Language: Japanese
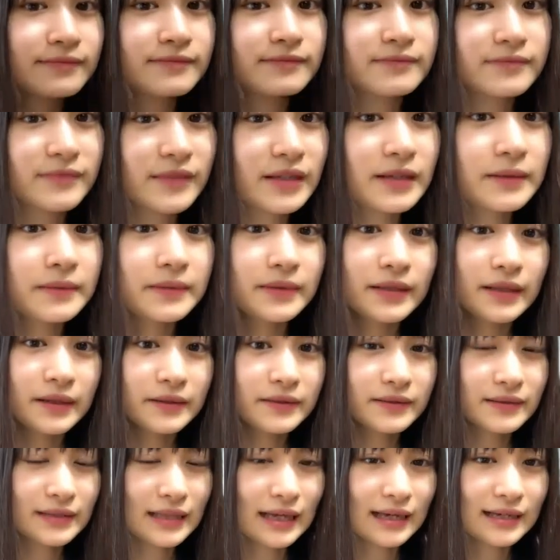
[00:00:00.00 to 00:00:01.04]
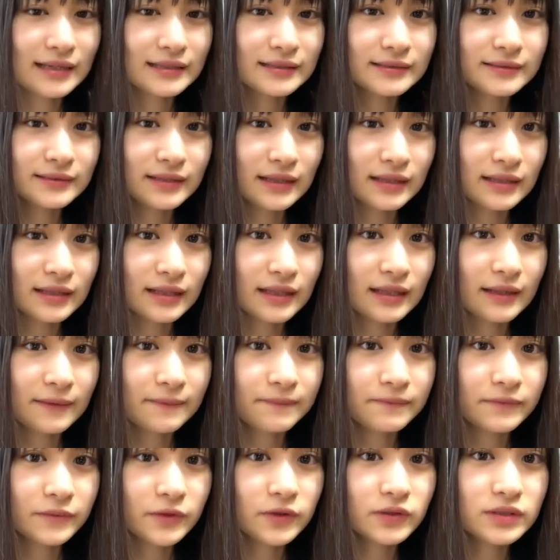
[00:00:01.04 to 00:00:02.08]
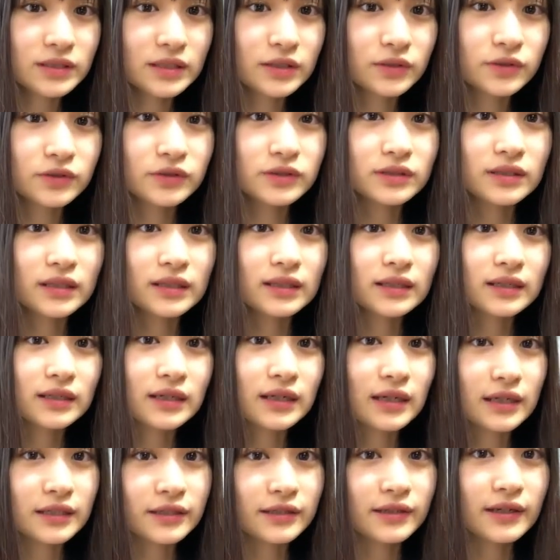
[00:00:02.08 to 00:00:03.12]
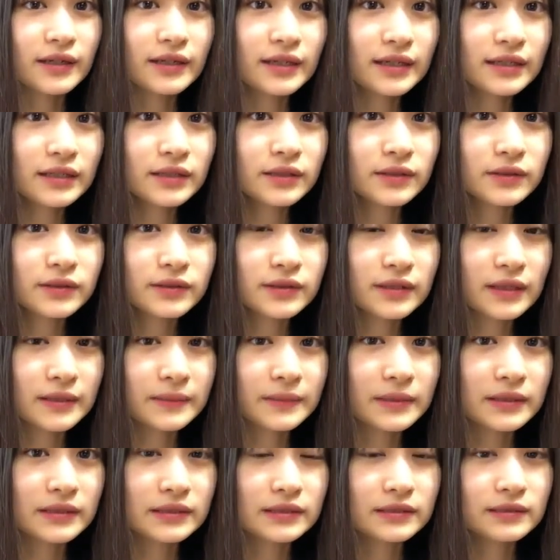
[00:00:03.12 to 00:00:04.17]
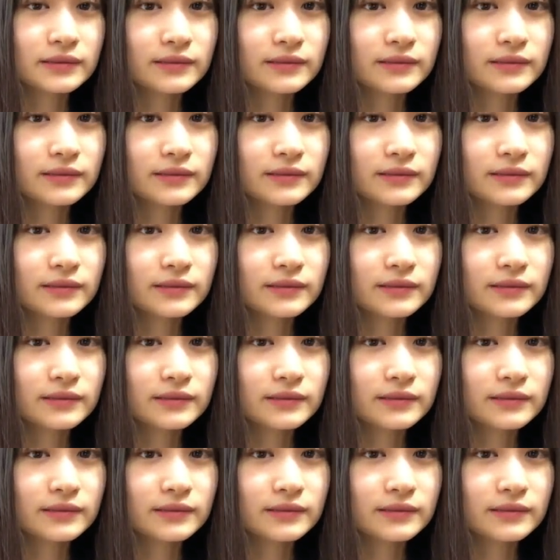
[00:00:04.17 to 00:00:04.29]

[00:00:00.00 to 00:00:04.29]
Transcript: テレビ直ったやったねごちゃん50田中帰りありがとうございます